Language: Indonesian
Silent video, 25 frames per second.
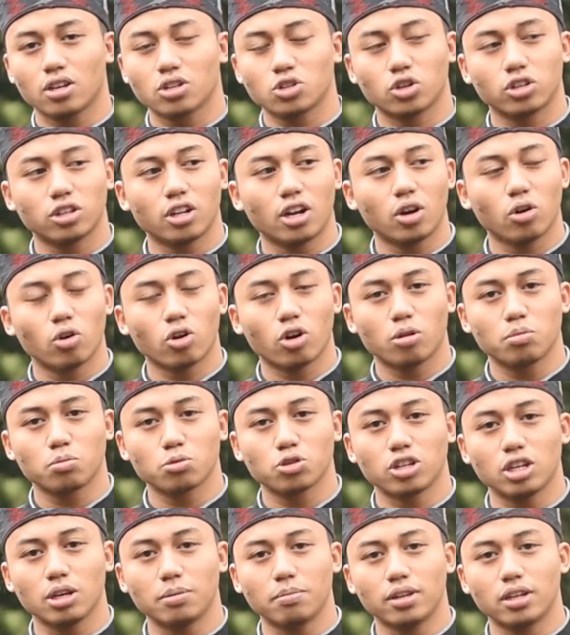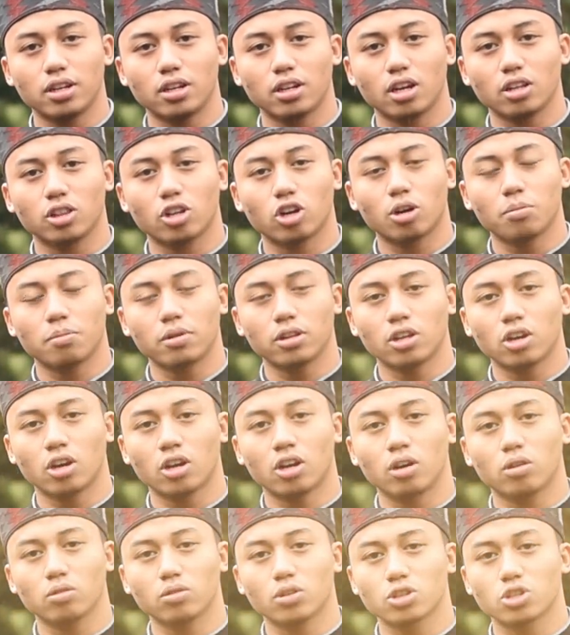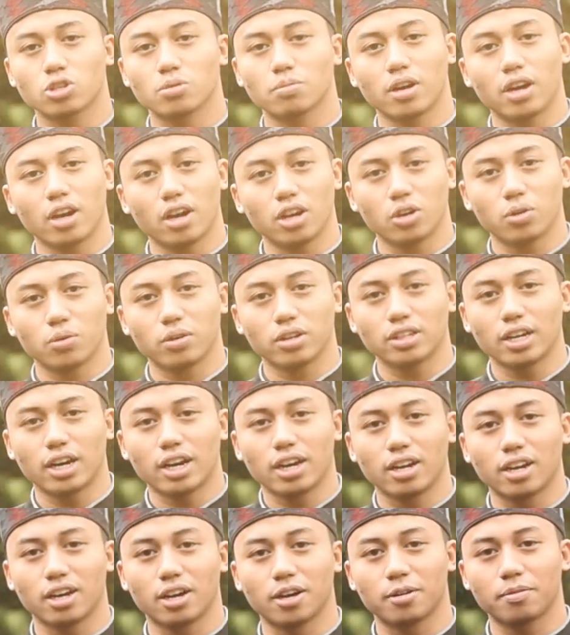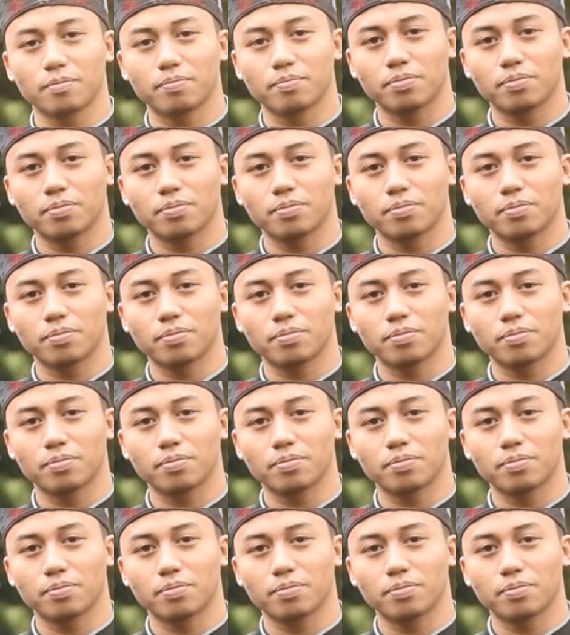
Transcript: Saudaraku kaum muslimin yang dirahmati oleh Allah Subhanahu wa taala.